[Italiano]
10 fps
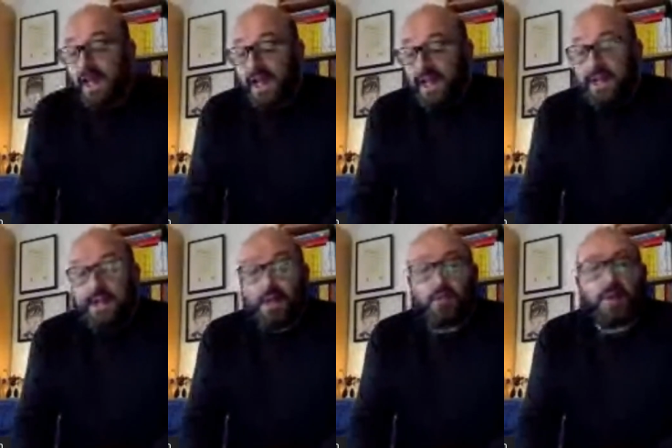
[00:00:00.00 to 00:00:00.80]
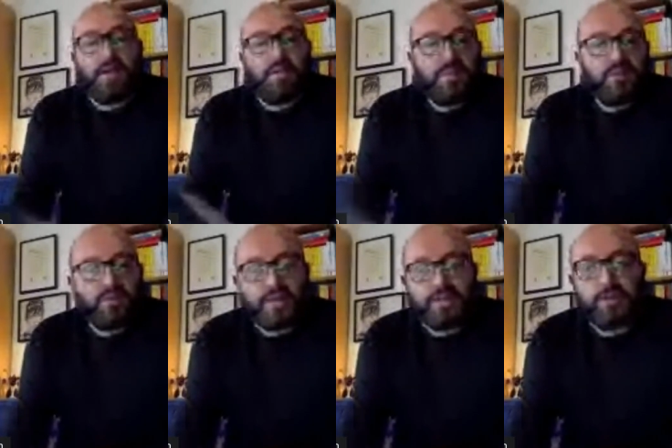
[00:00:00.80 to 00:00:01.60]
E qual è la migliore
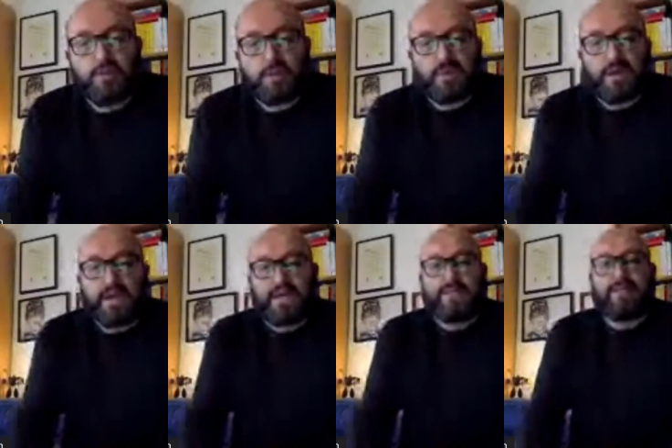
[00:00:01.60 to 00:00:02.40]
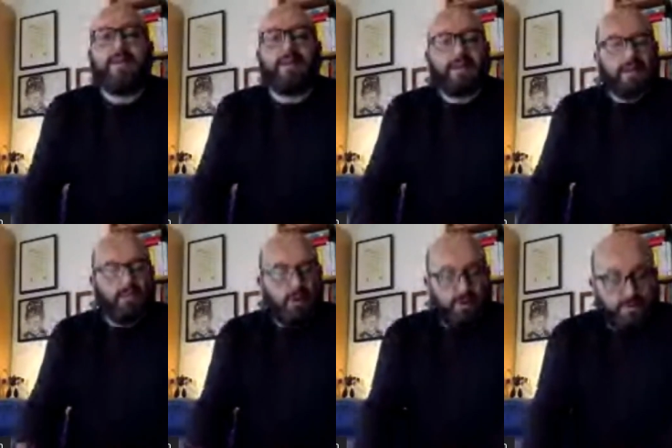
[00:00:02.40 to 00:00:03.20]
occasione per parlare di Grant
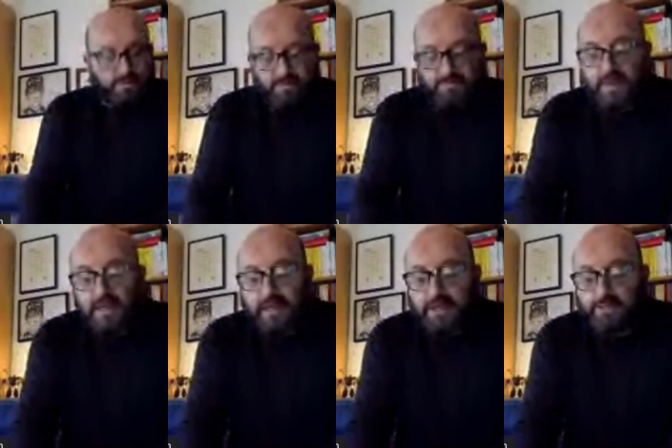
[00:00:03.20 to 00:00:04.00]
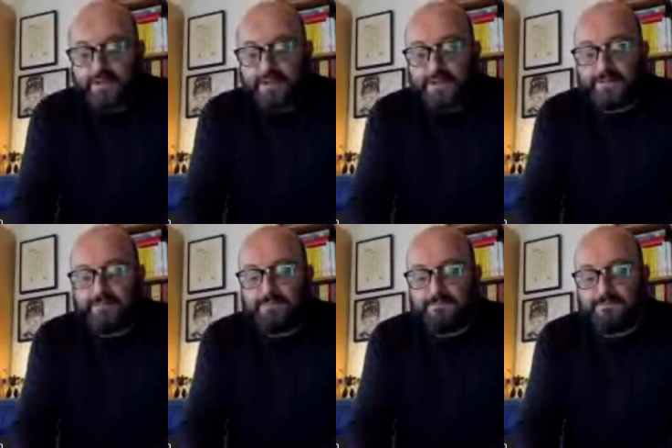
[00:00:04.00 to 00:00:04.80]
Morrison? Allora, mh,
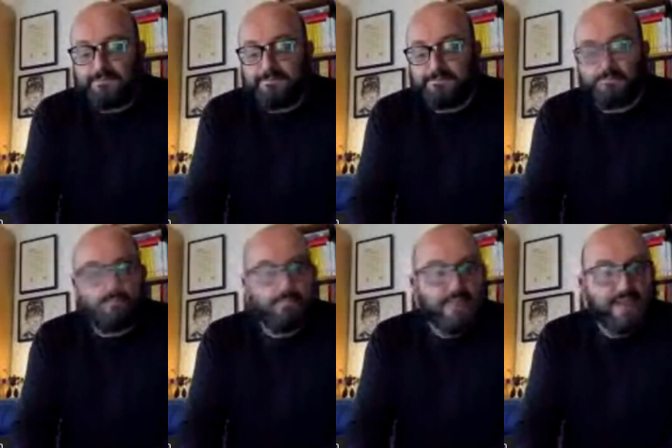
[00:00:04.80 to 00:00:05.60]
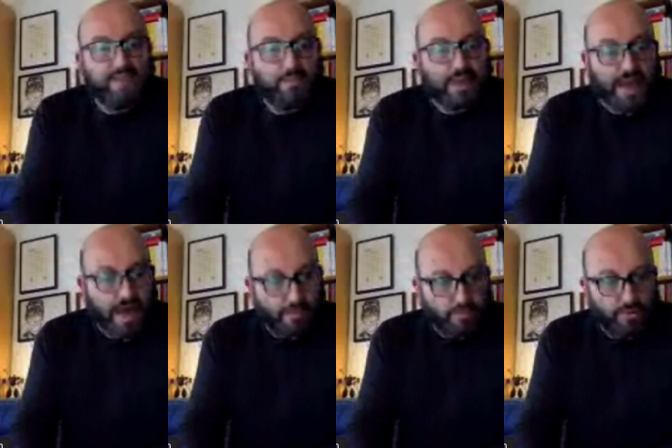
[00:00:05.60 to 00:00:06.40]
mm, breve
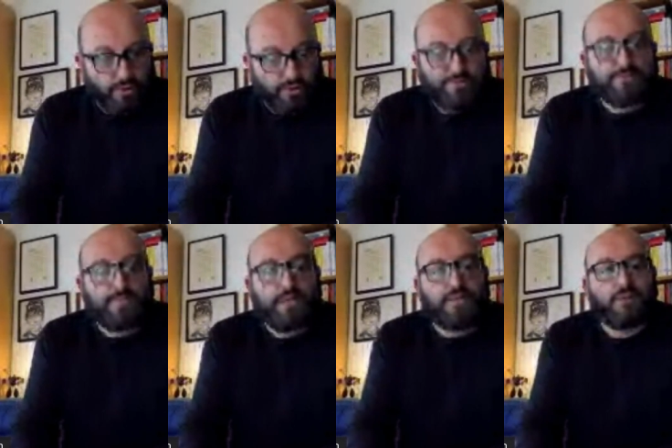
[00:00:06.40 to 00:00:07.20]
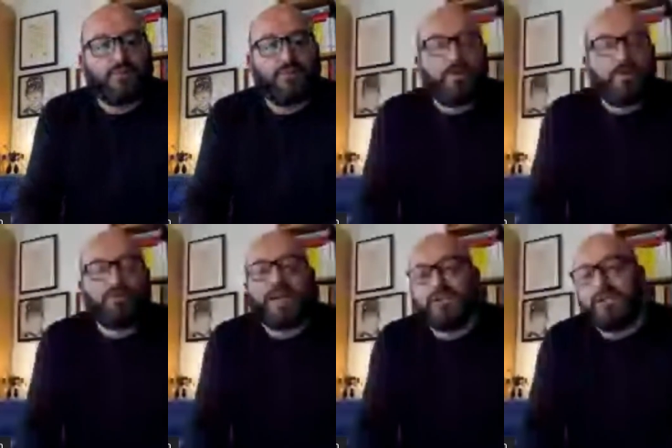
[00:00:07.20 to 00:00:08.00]
preambolo. Il Somma
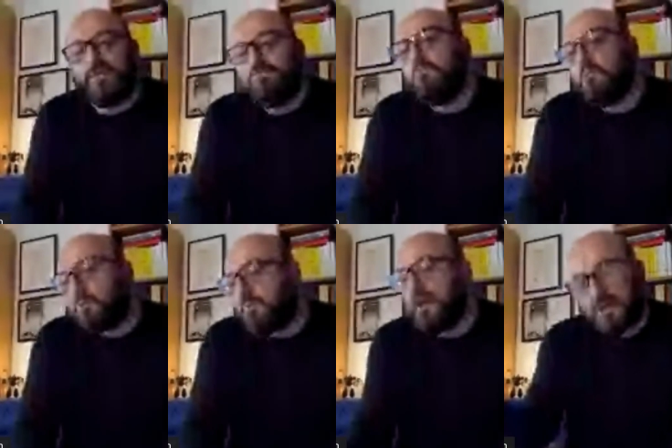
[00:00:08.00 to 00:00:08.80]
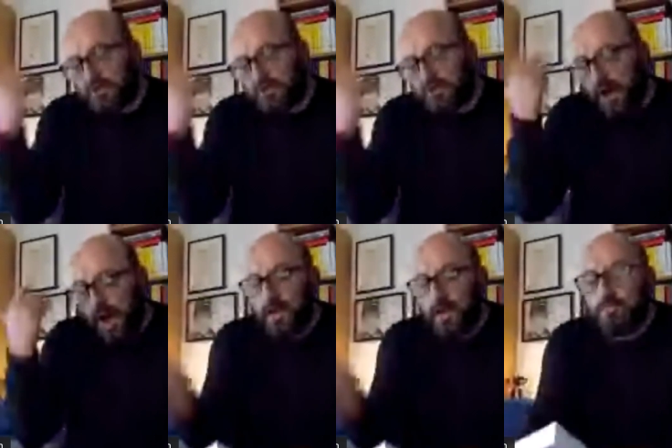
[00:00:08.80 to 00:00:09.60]
audace, ormai un anno
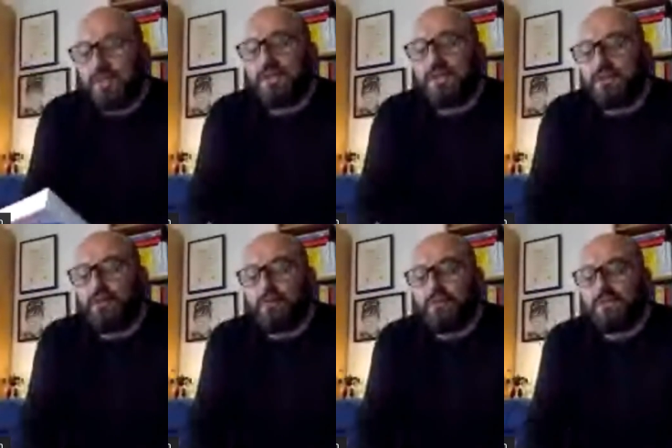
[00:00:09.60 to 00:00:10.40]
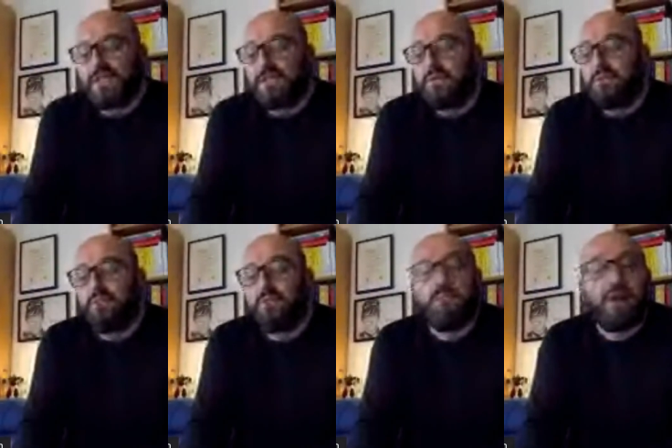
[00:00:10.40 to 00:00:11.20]
fa, mi ha detto, senti
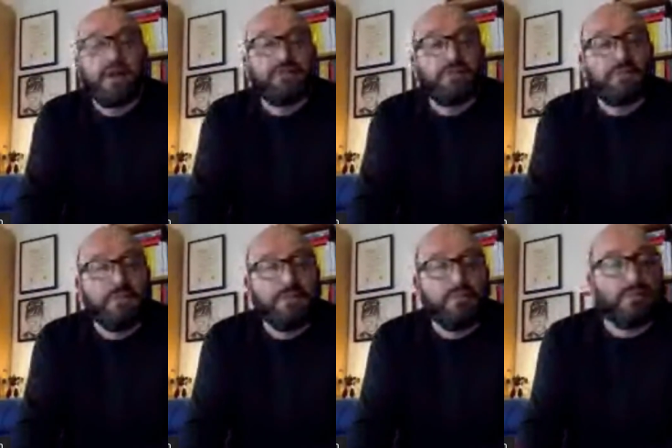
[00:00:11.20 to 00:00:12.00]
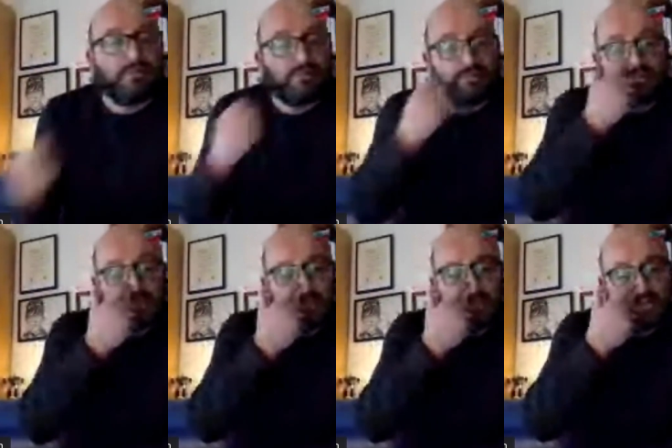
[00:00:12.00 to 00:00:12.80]
Pippo, ma c'è un libro su
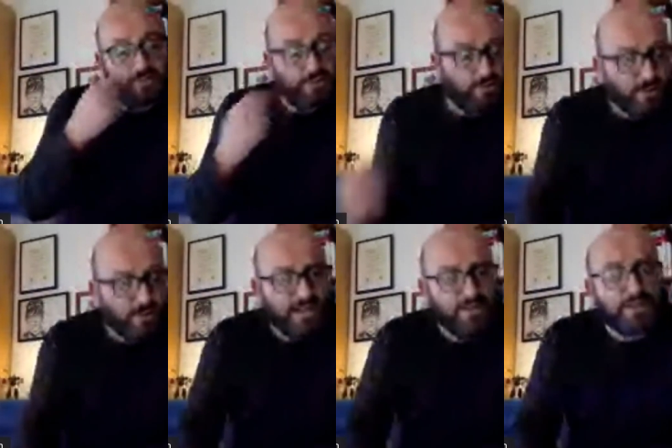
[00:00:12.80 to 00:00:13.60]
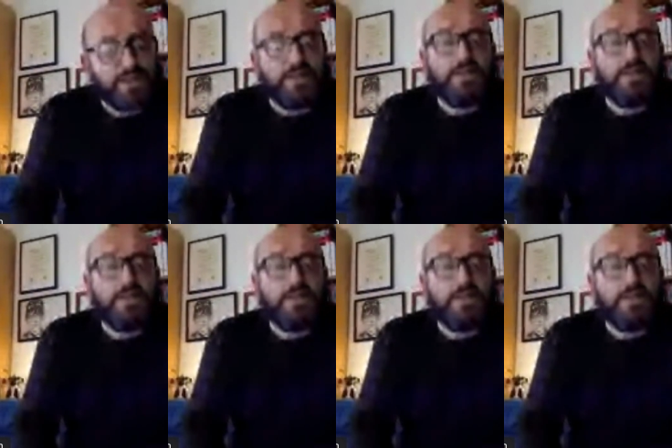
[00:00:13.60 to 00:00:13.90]
Grant Morrison, lo vuoi leggere?